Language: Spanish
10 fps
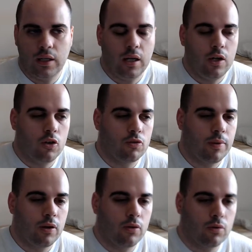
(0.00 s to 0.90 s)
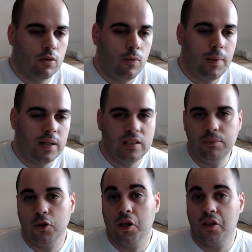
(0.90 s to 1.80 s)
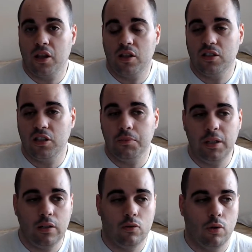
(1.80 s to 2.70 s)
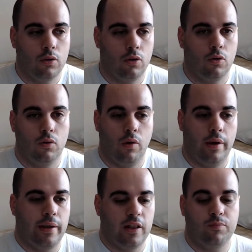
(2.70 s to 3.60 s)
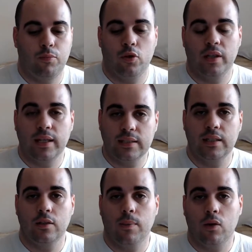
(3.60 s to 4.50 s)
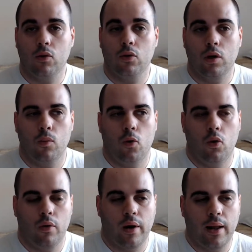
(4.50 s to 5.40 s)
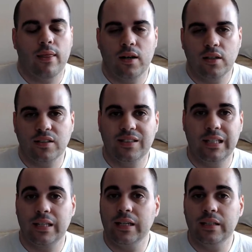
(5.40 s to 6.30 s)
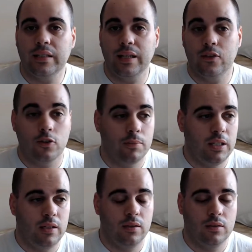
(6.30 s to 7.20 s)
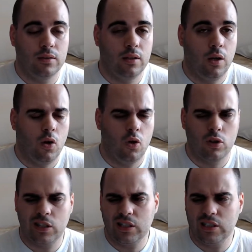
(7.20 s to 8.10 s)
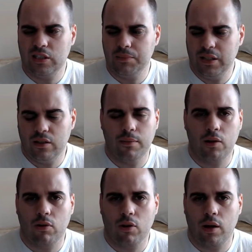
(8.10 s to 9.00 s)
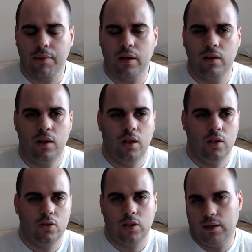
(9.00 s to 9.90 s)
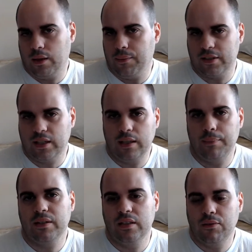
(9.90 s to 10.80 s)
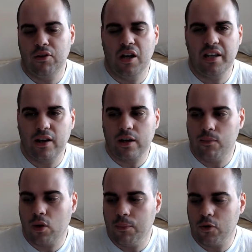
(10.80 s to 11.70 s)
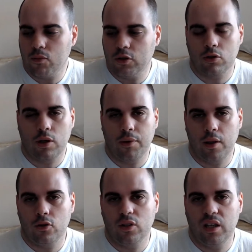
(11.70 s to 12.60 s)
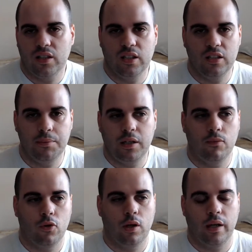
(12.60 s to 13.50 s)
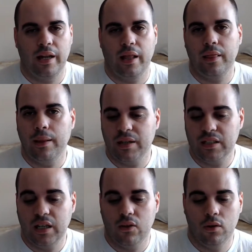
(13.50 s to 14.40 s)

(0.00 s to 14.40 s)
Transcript: Los veo como máximo de 16.000, cuando eh, después de este yo me acuerdo que hubo razers de 32.000 o 36.000, no me acuerdo ahora bien. O sea, de bastante más sensibilidad. Y ahora como que hemos vuelto otra vez a los 16.000, como que eran demasiado